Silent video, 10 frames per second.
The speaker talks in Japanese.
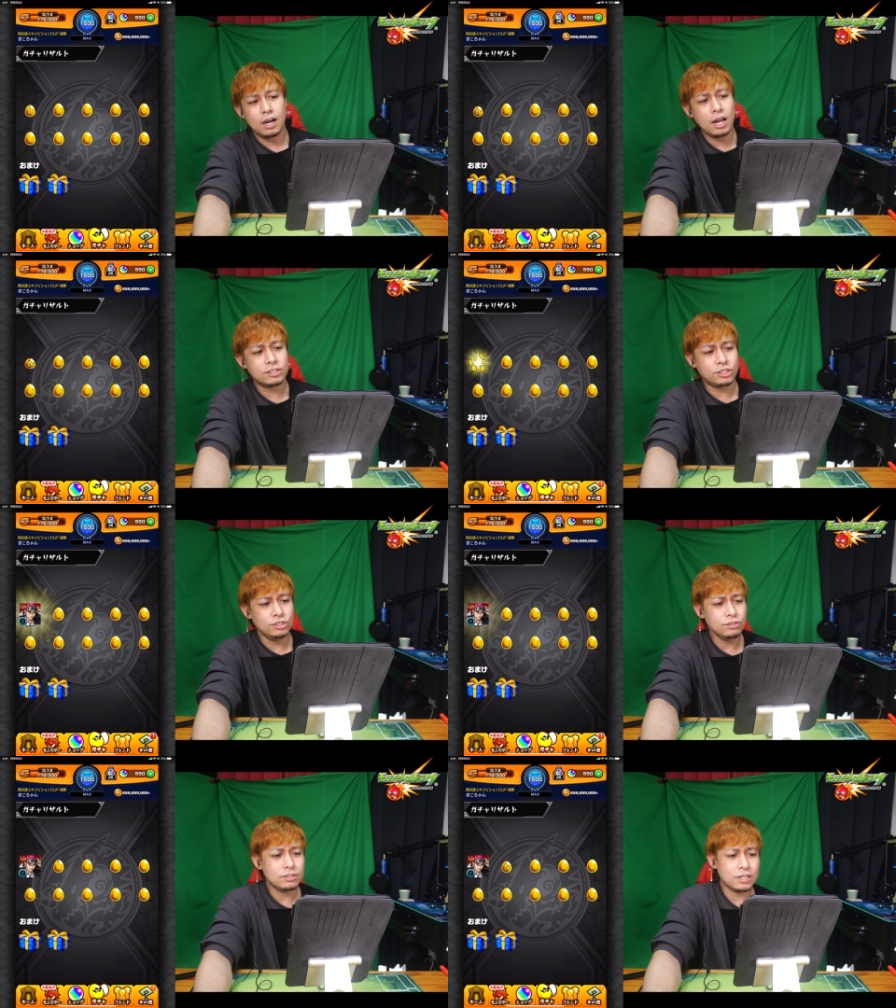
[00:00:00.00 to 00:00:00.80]
あれ、
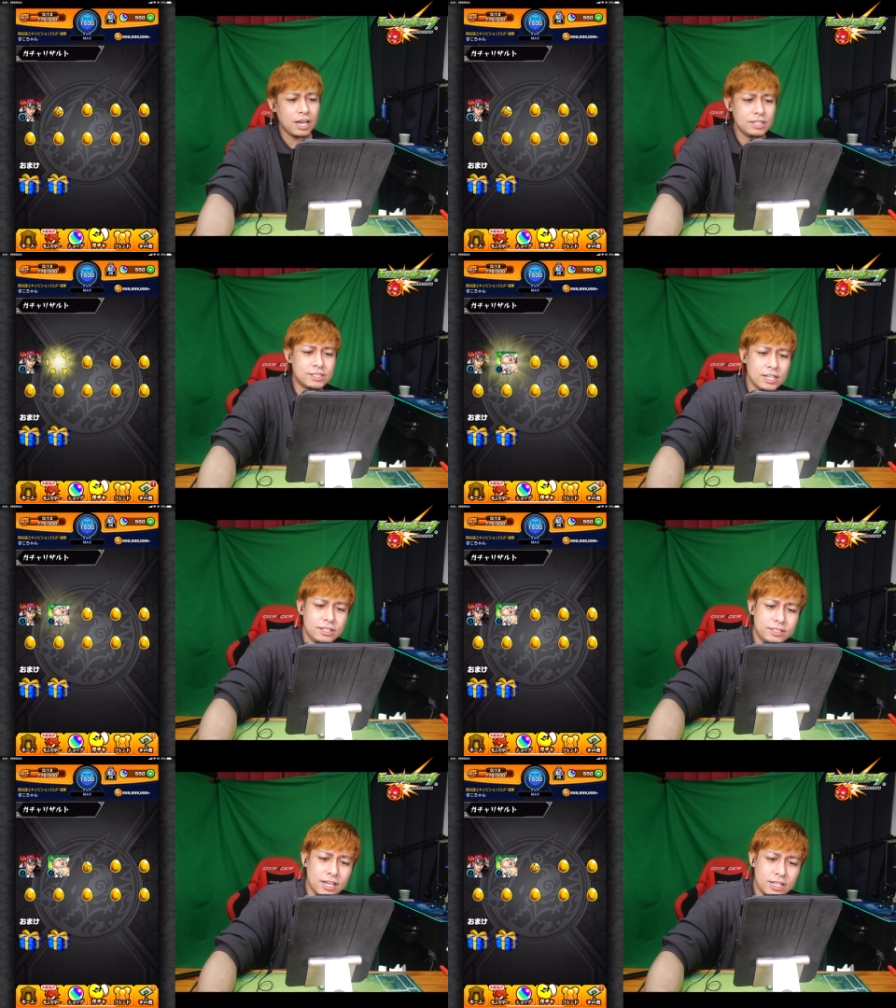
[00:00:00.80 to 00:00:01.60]
周回
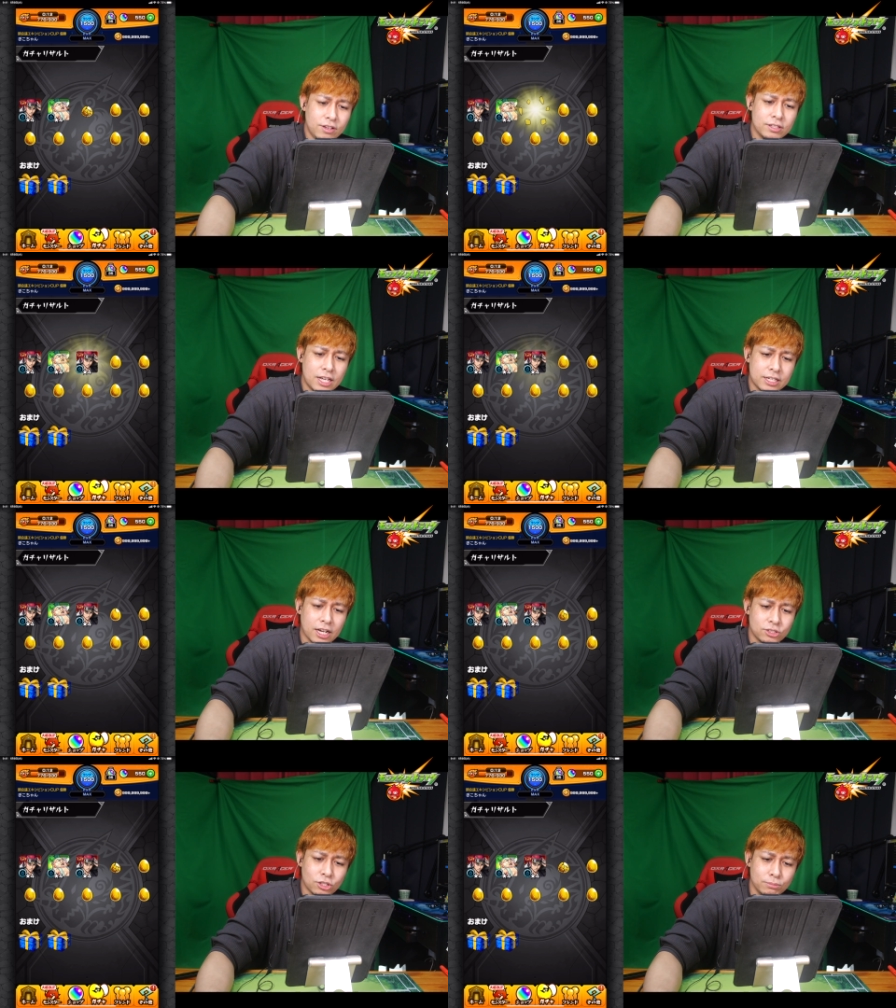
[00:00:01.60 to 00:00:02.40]
前提ではないか
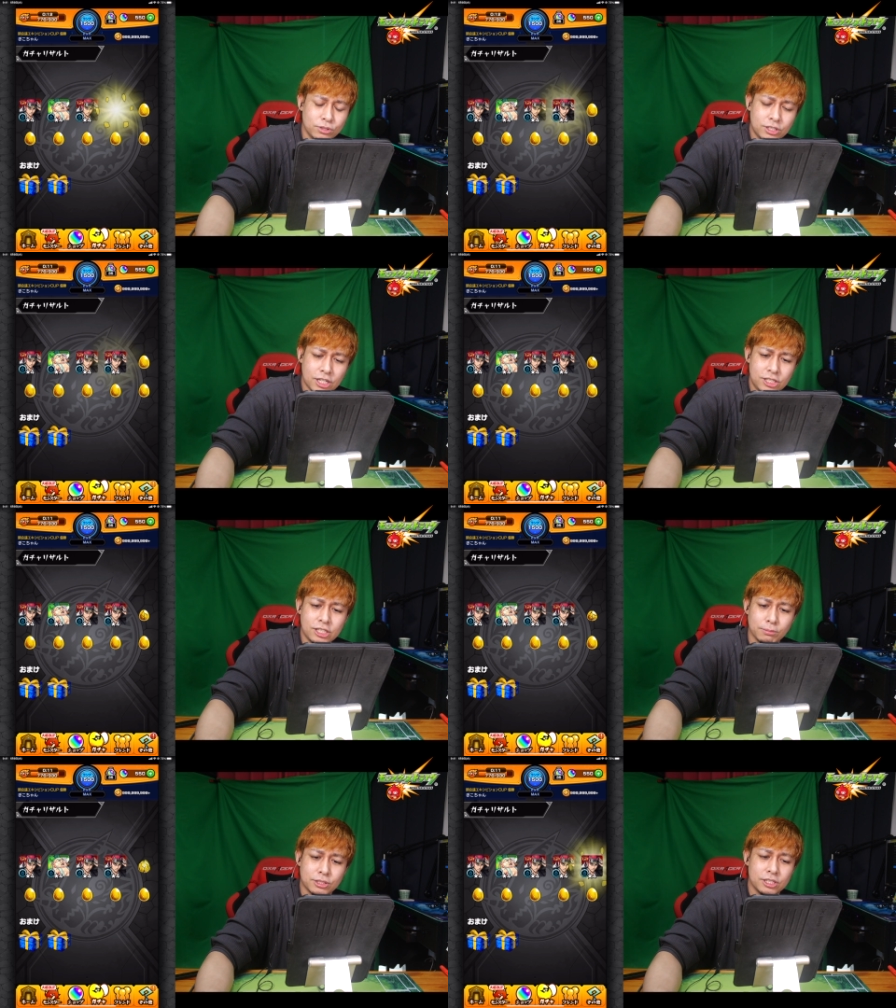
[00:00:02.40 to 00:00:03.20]
ら、ちょっと難し
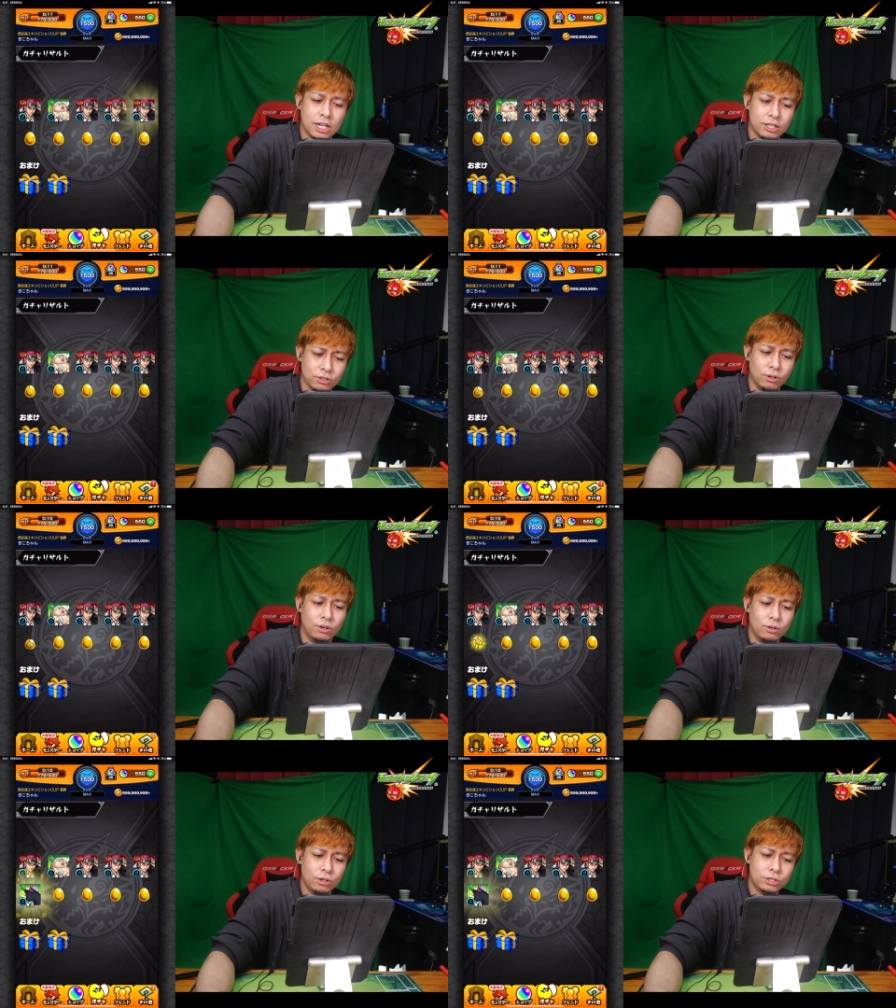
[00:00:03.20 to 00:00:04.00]
いかもしれないけ
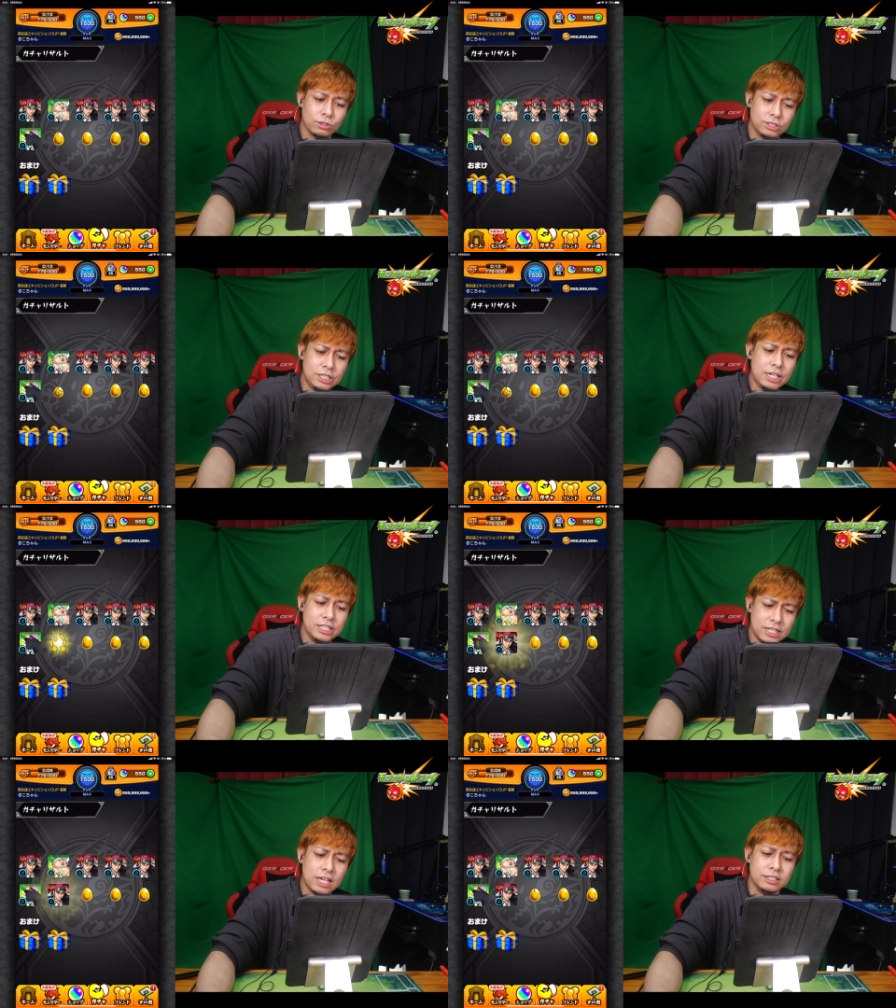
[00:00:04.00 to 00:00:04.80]
ど、俺ちょっと家
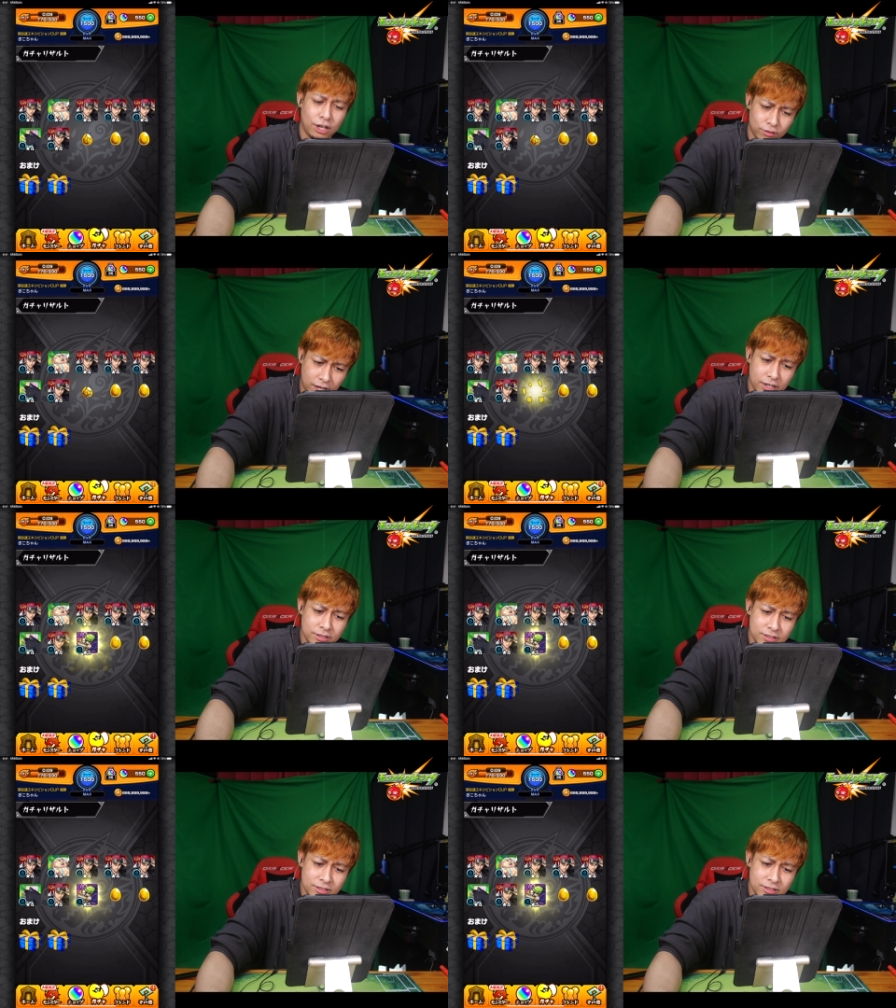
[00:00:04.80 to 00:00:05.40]
にいないんだよね。